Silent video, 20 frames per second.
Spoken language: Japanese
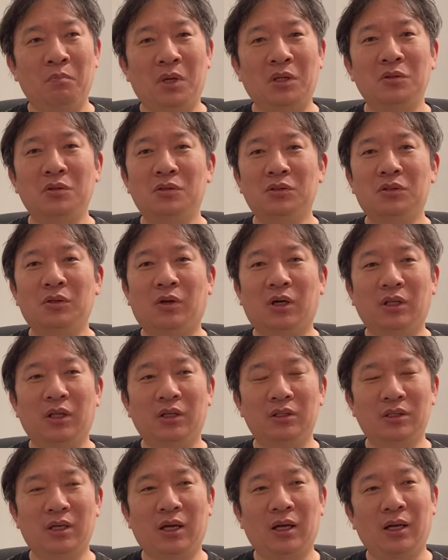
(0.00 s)
まあ、ニュースとか
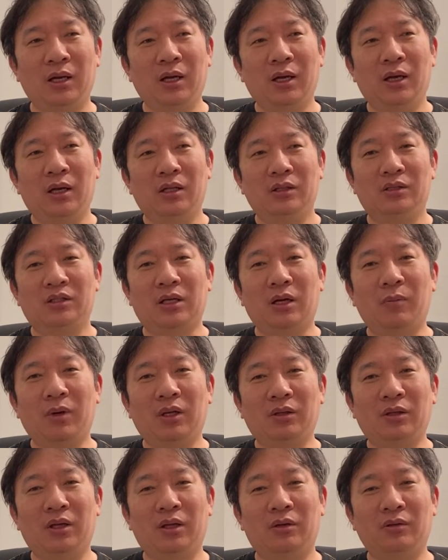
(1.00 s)
でさ、捕
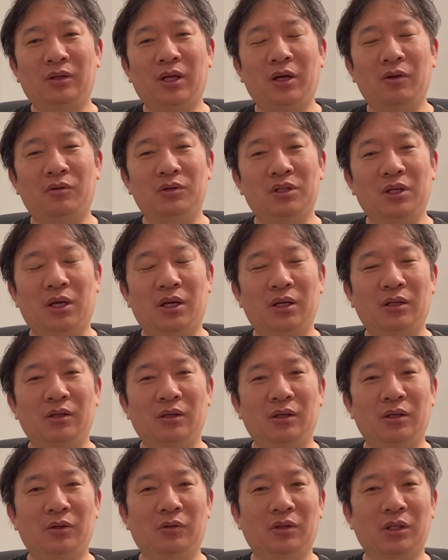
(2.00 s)
まってる、逮捕した
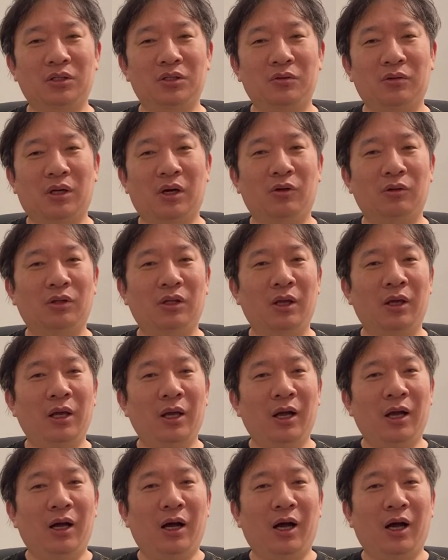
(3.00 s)
人たちの顔って、